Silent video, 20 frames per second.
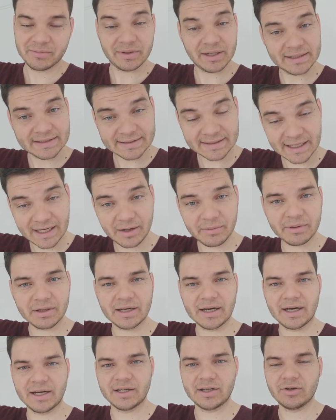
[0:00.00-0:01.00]
E sabe,
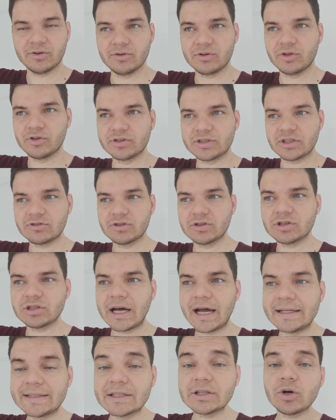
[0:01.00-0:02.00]
cara, que, que os Estados Unidos
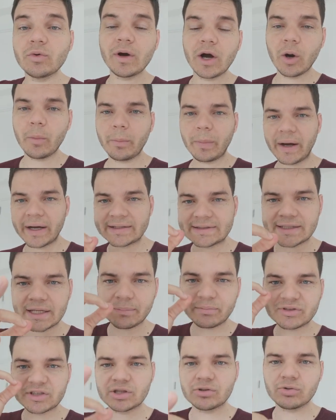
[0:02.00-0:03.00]
ainda não é um país
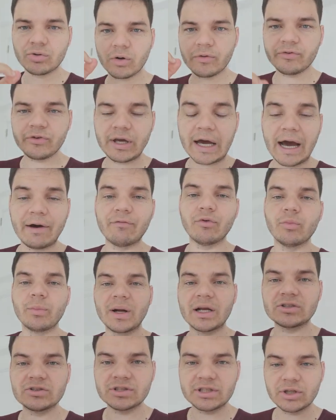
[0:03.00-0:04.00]
100% confiável. O
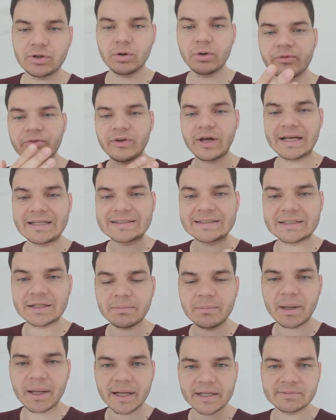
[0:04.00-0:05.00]
Brasil tem que confiar em si
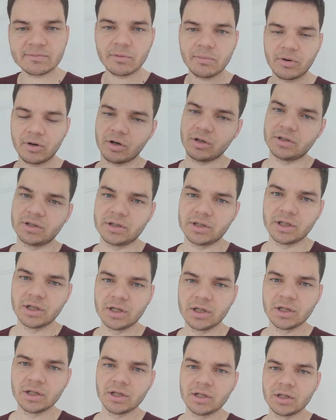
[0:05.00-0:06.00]
mesmo, brother.
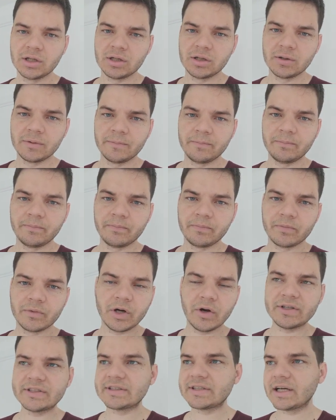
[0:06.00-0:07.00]

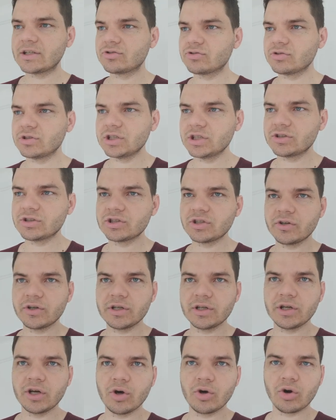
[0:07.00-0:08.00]
Não em Estados Unidos, não
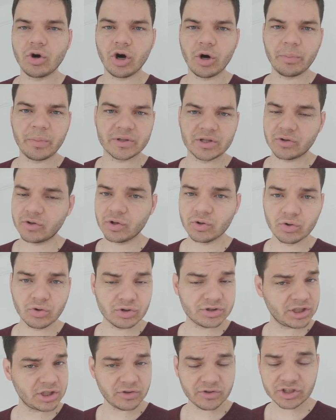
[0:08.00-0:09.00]
em Europa, não em
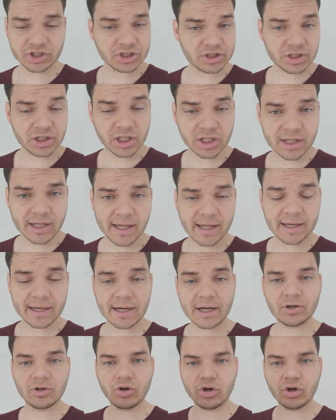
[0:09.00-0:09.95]
Rússia, não em China, ninguém, cara.